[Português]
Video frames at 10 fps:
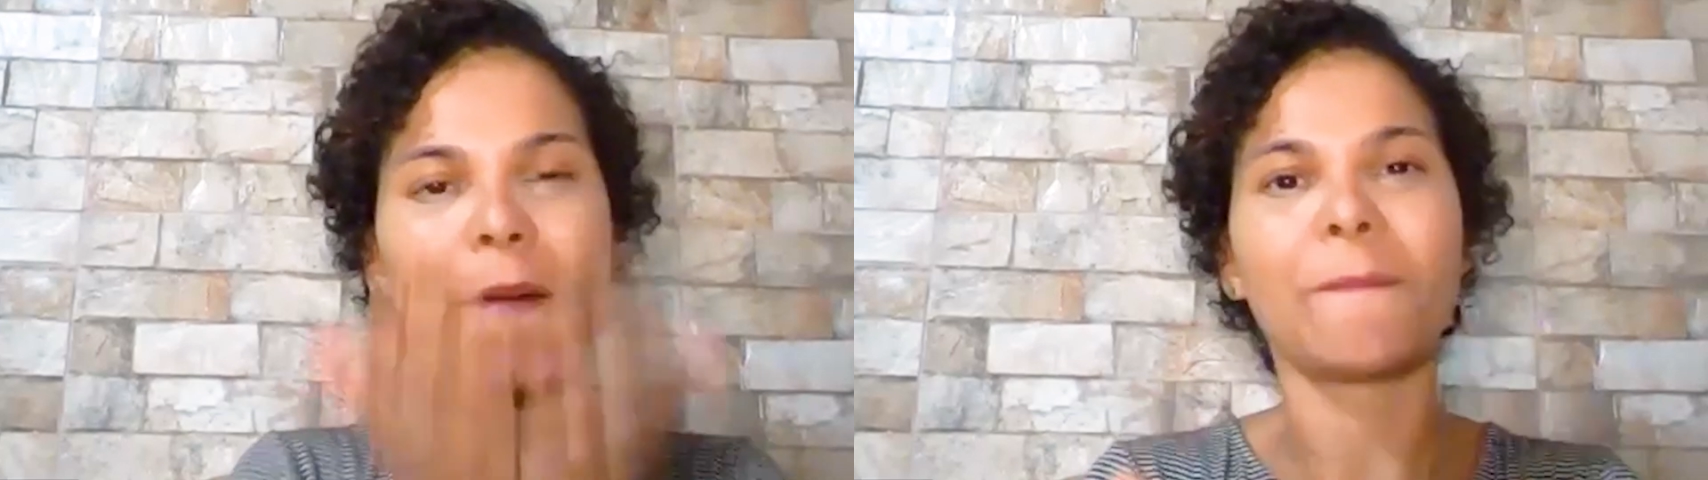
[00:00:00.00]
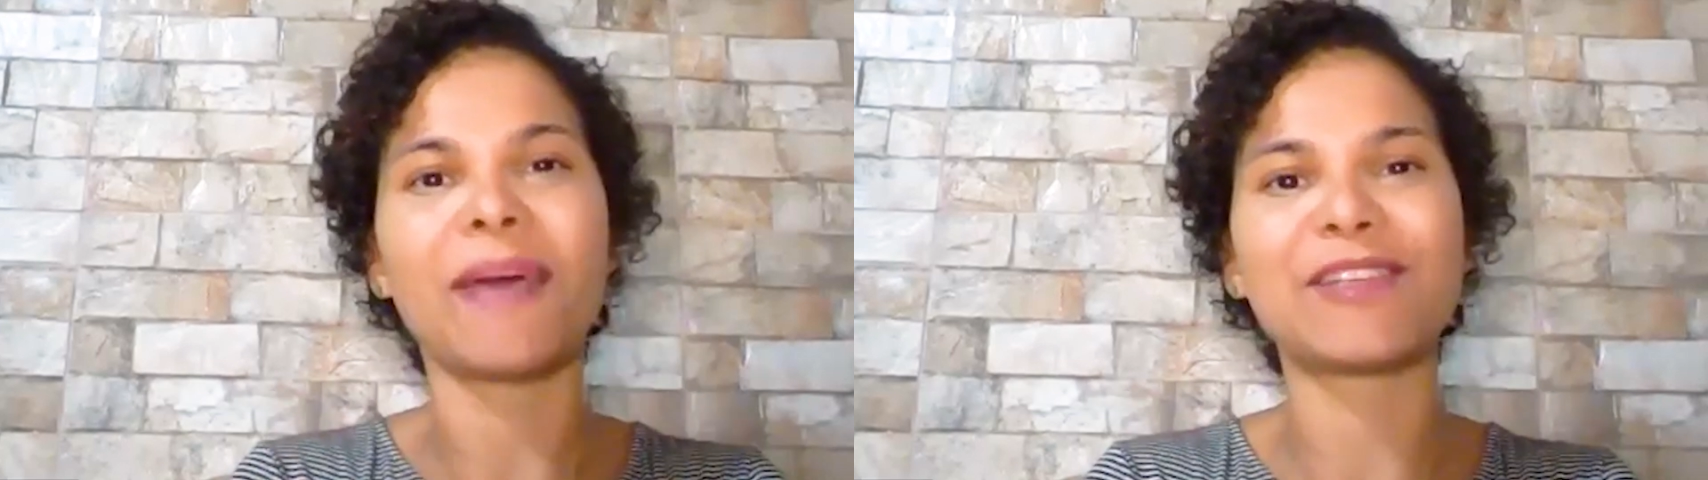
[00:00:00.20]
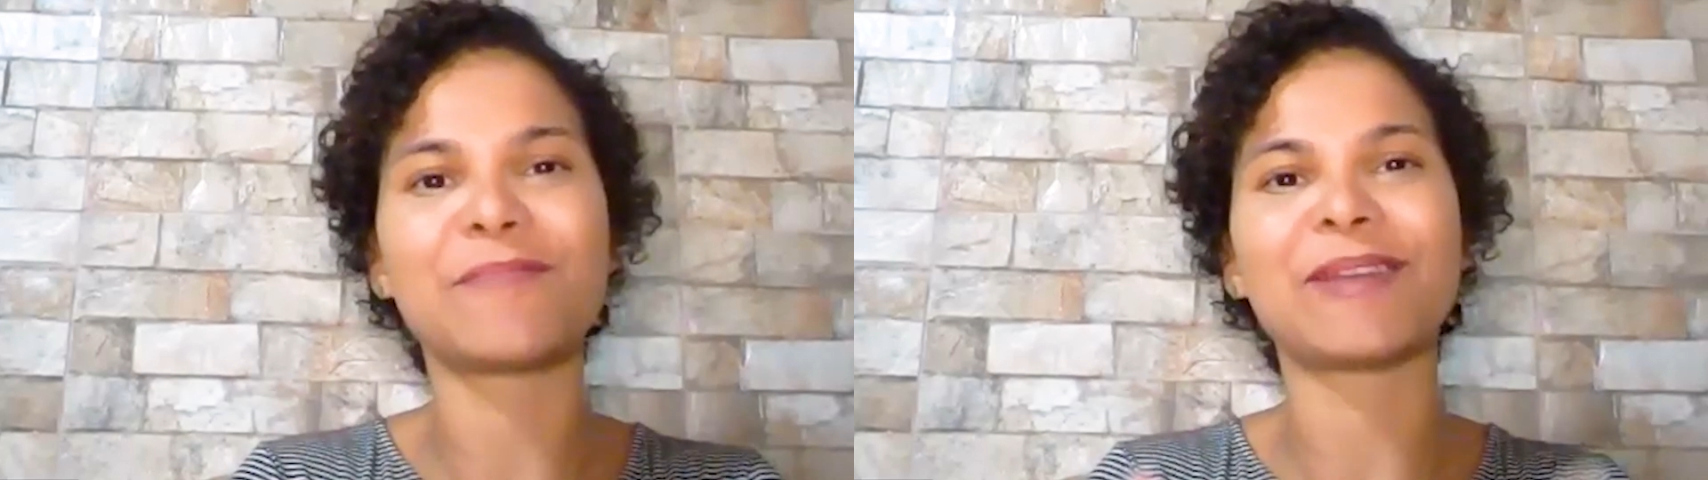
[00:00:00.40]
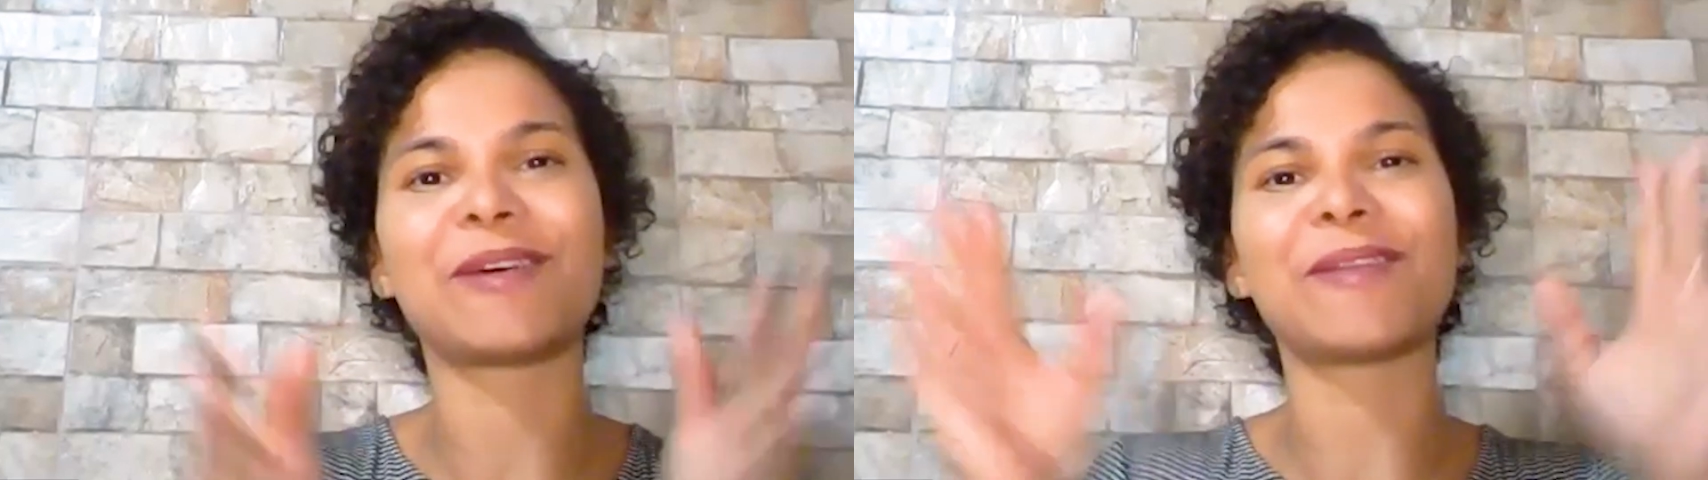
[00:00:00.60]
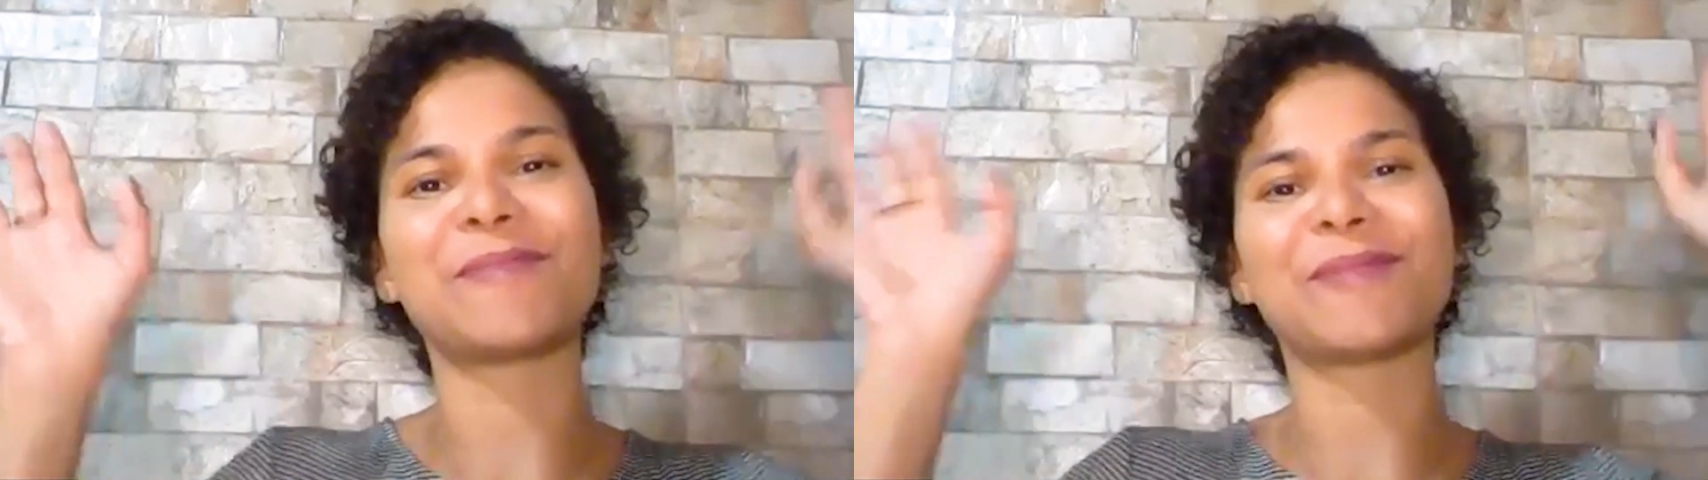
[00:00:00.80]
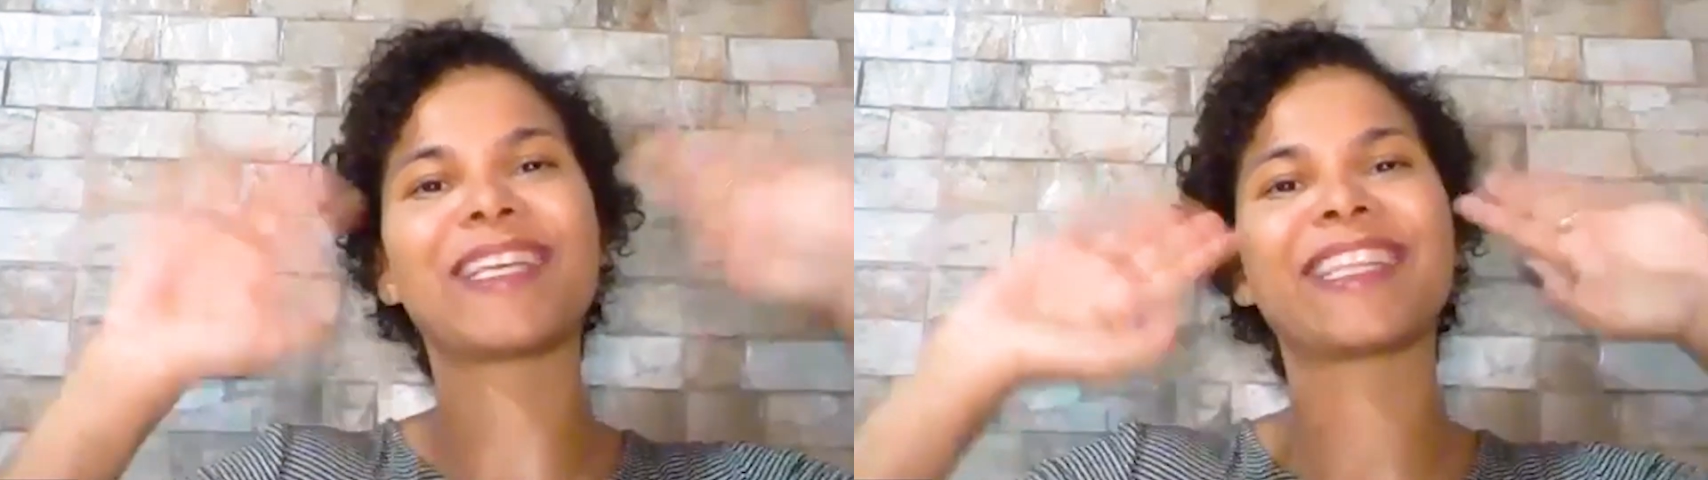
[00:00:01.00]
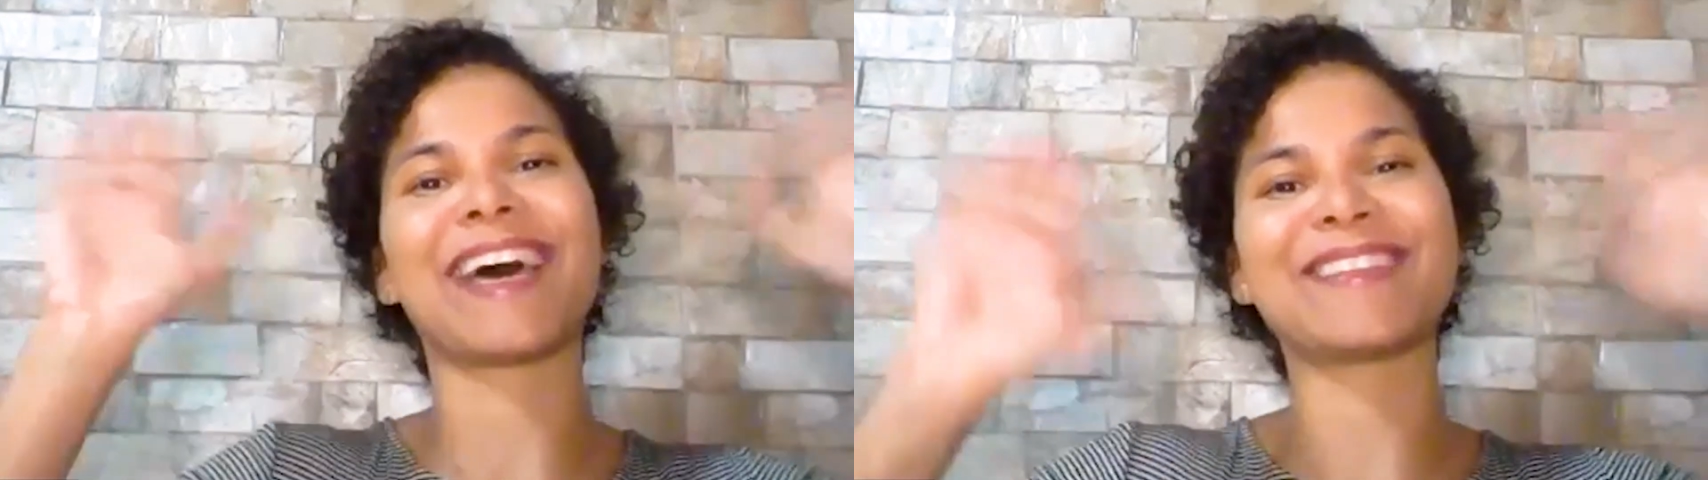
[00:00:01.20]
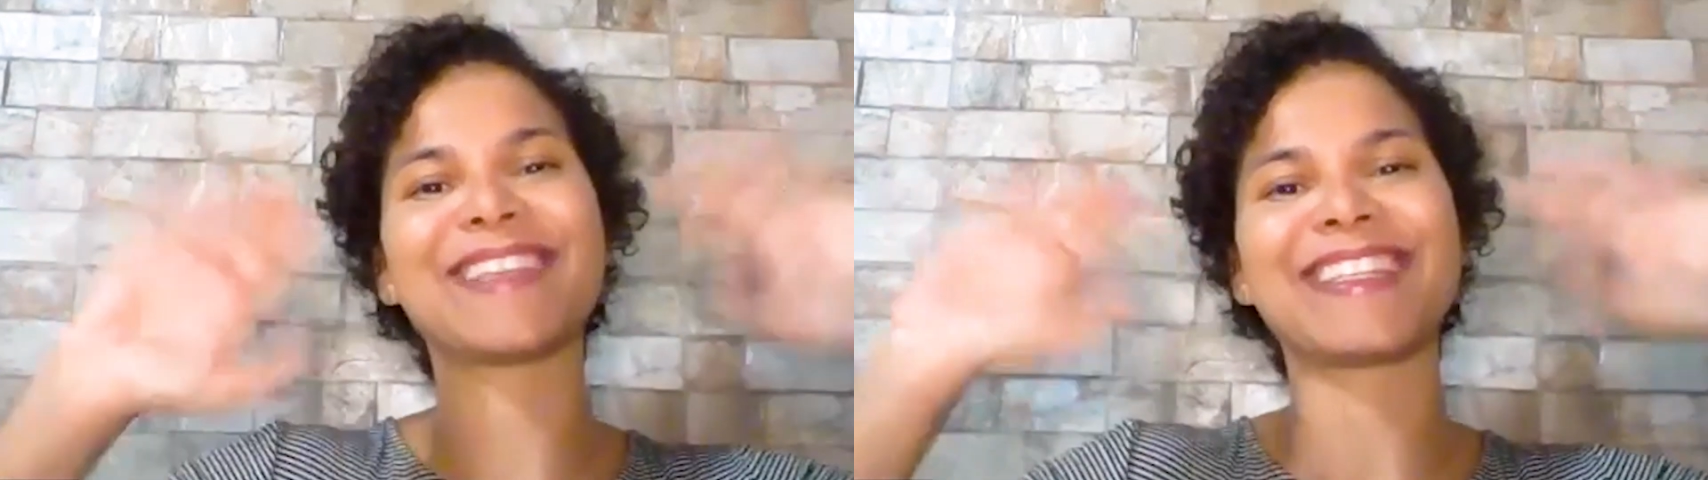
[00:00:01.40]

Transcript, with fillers: Beijo para todo mundo que está nos